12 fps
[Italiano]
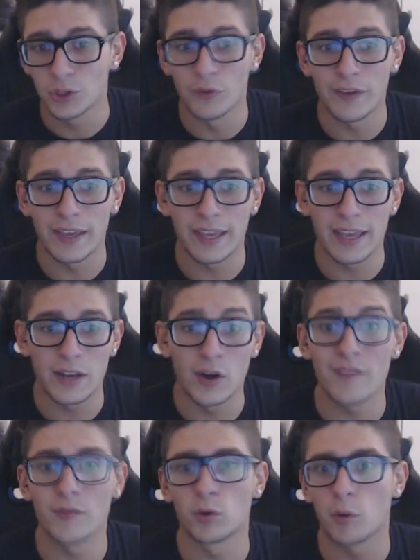dove non
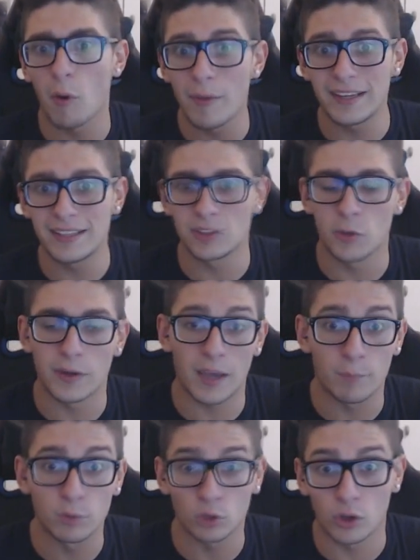è venuto proprio benissimo perché
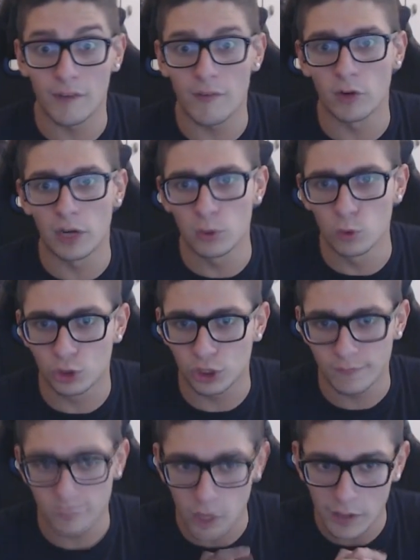appunto non avevo le
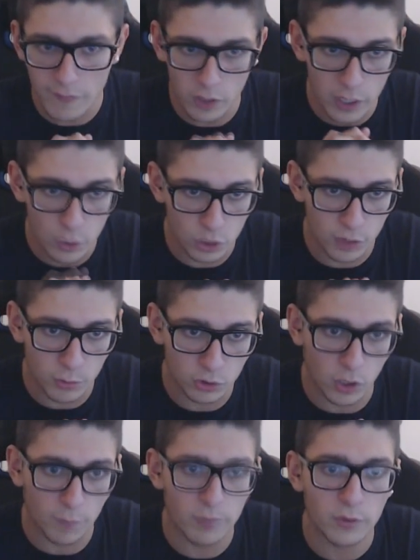luci, non avevo le luci
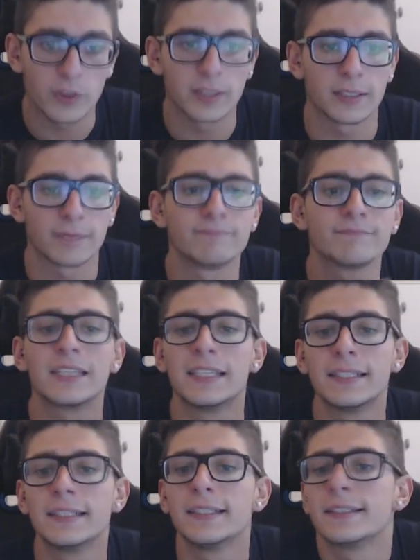purtroppo, quindi
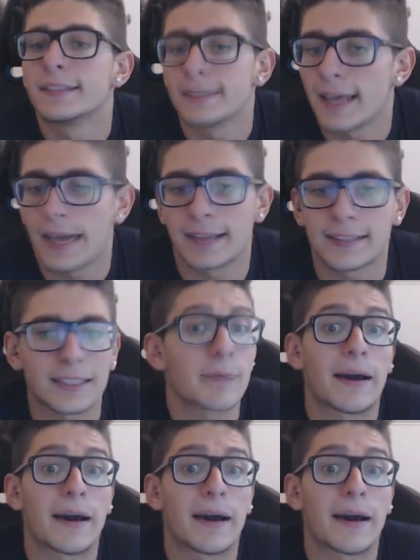è andata